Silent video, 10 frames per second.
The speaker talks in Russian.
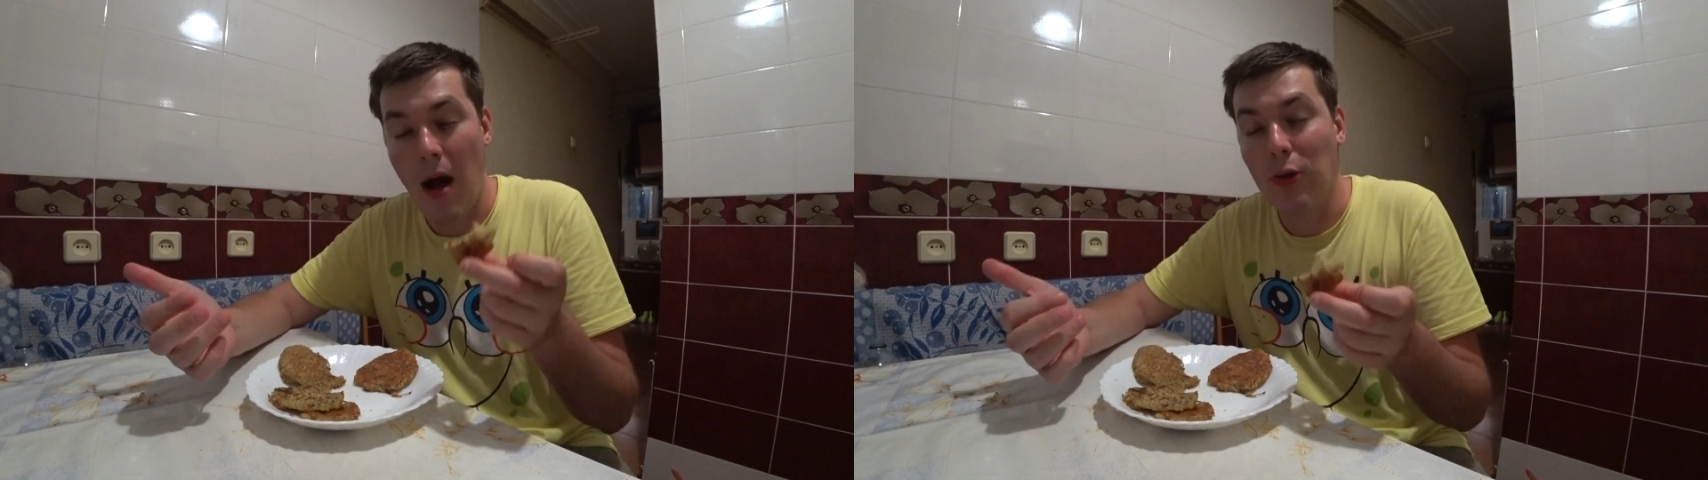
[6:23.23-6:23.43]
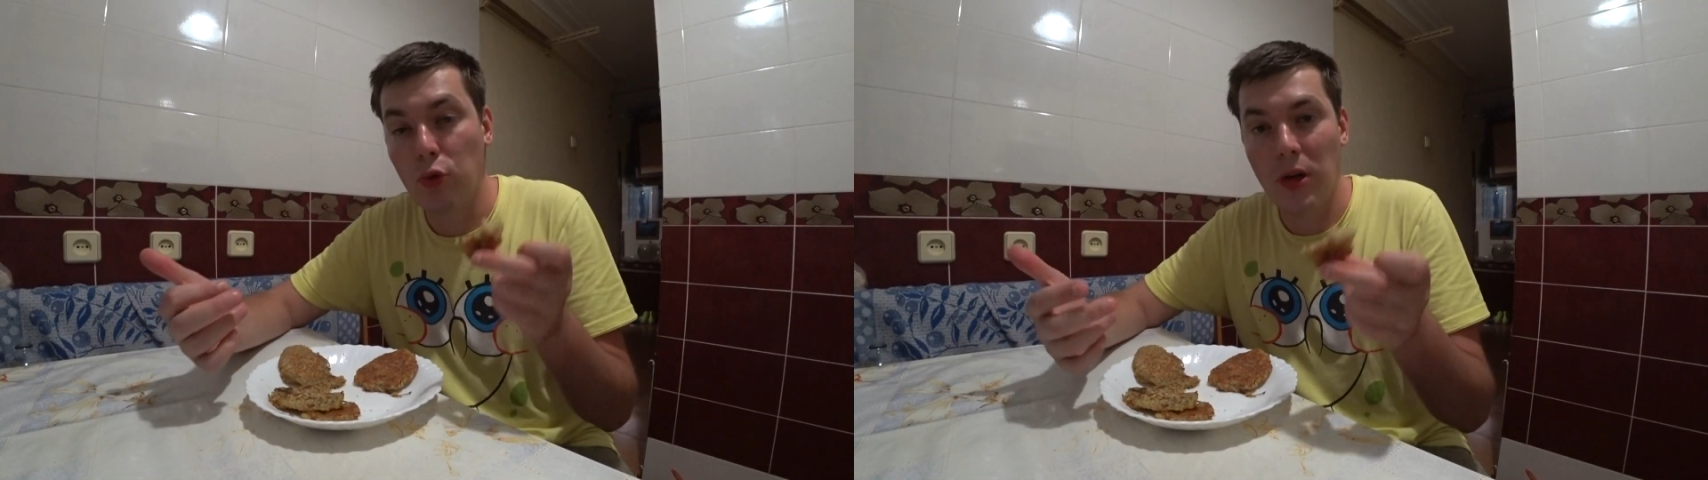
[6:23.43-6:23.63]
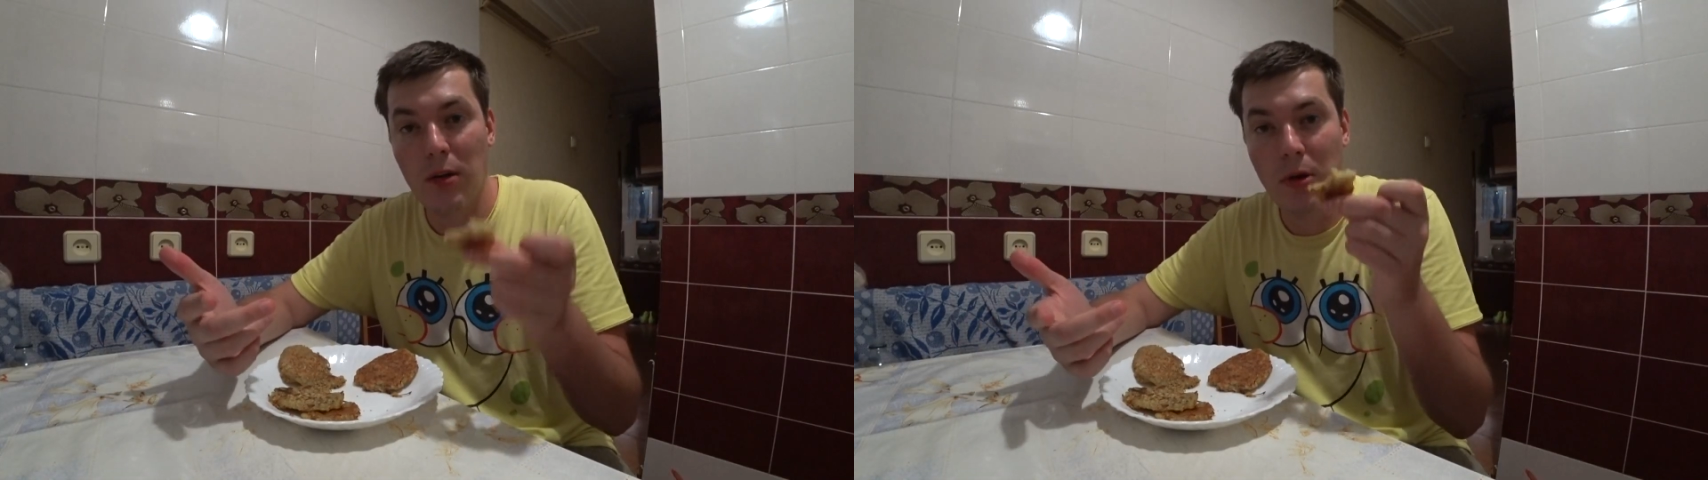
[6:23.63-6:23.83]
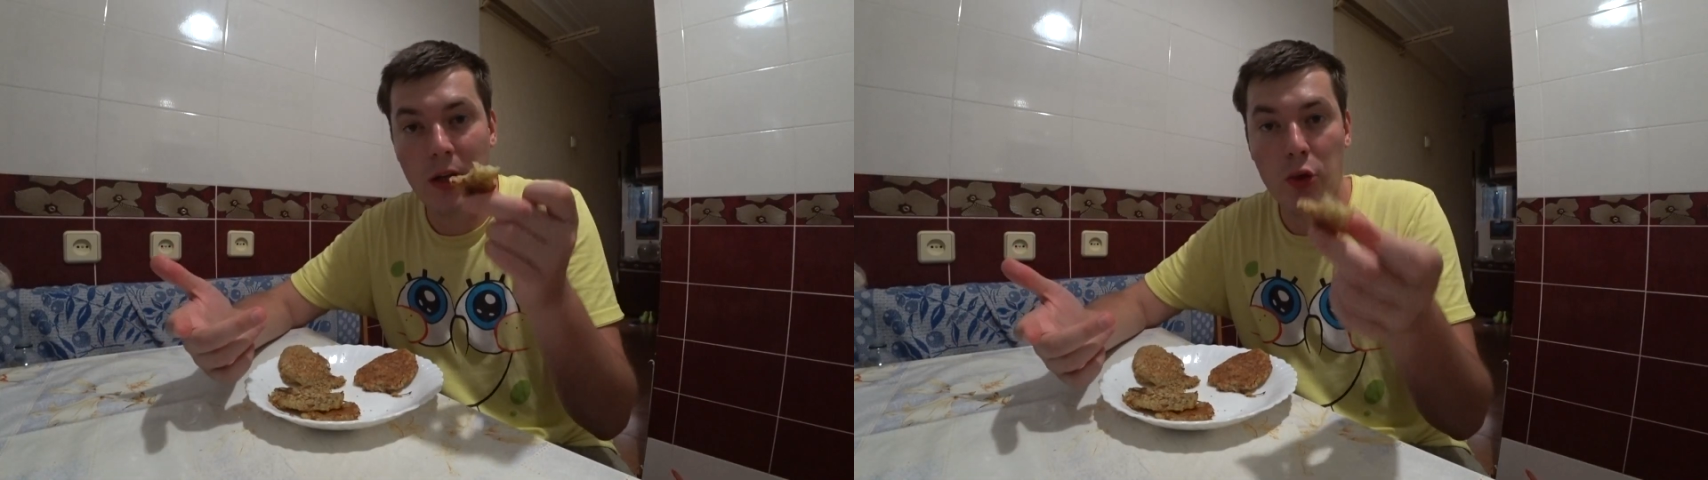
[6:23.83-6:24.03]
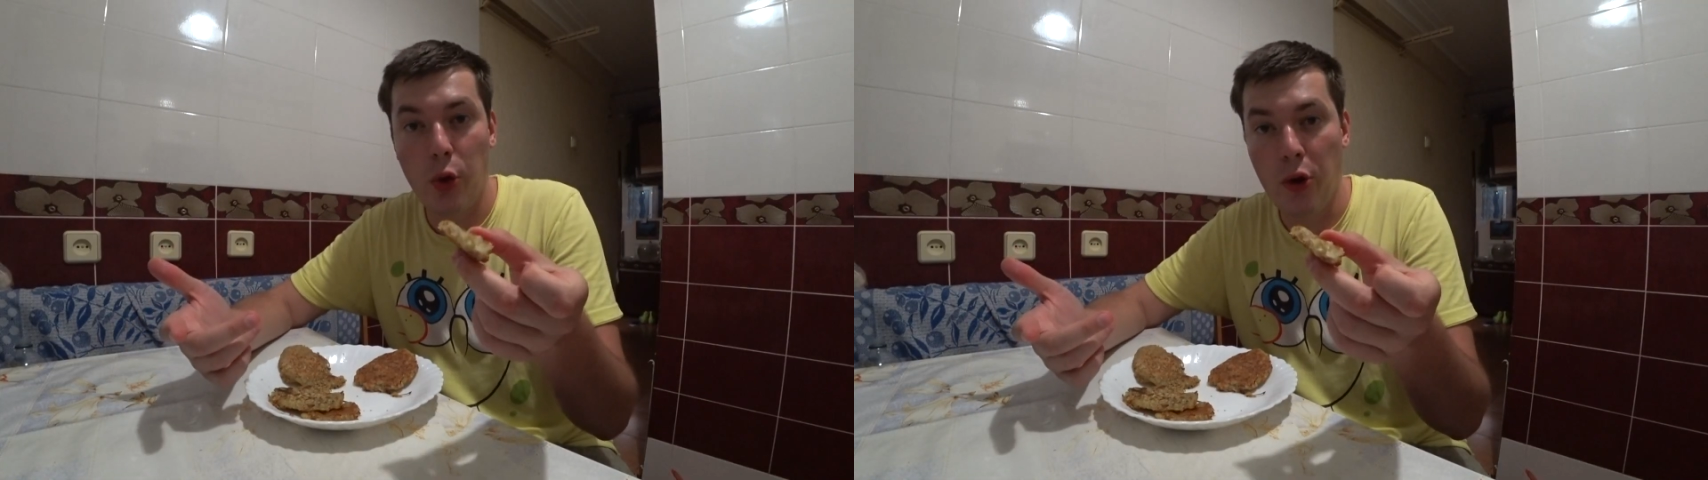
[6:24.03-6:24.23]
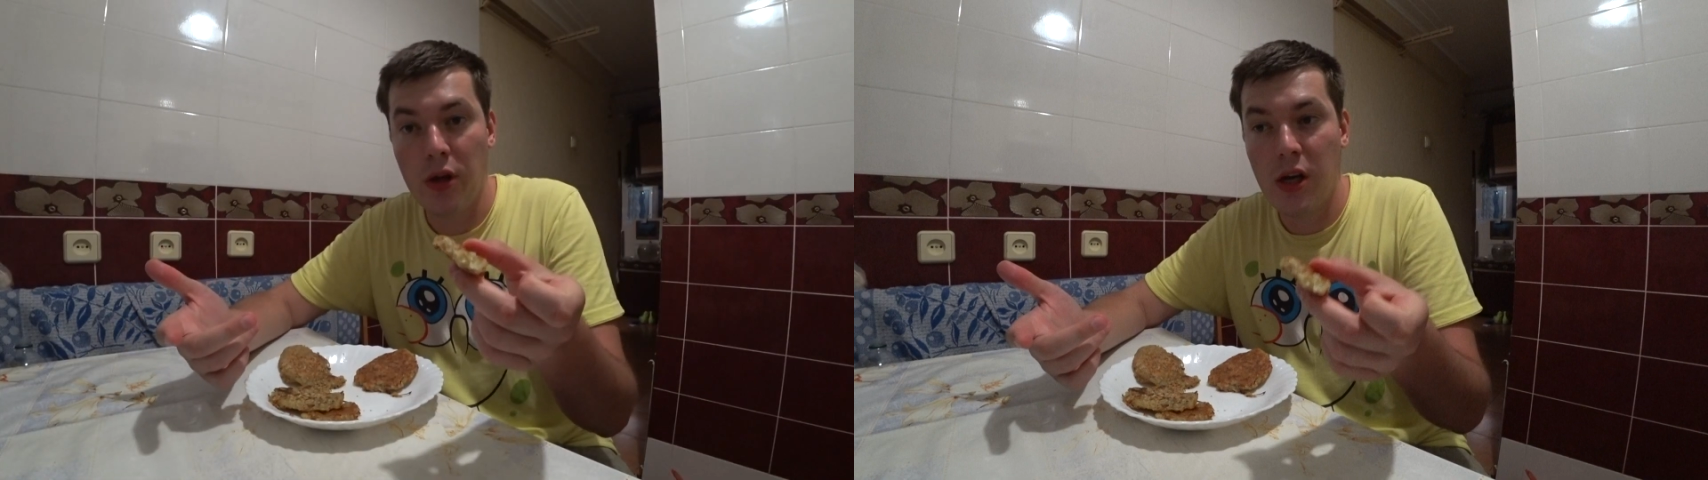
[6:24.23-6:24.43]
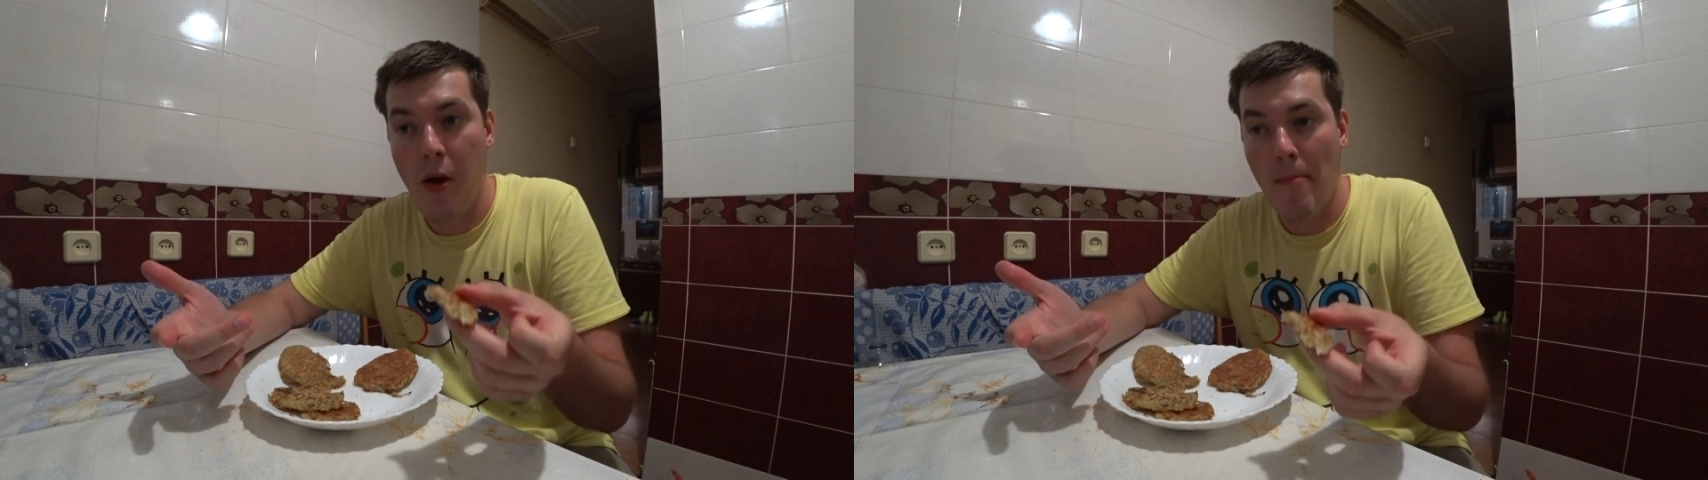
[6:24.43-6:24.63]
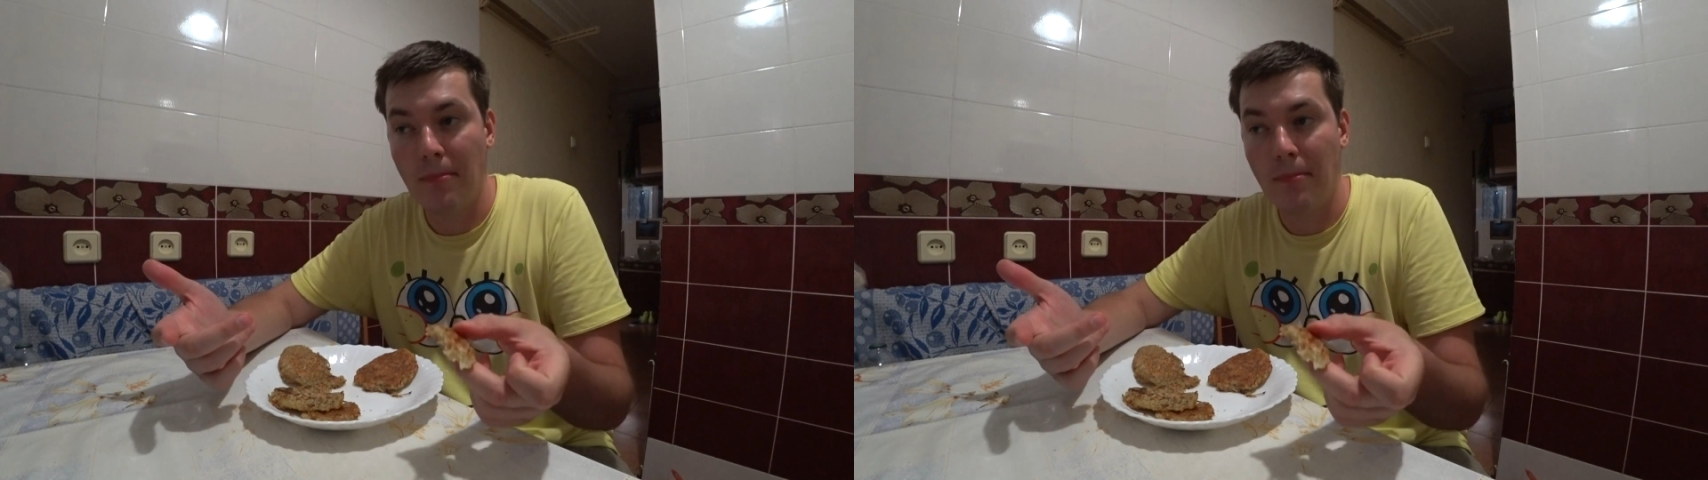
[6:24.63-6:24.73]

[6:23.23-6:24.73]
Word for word: а тут как бы они тонкие,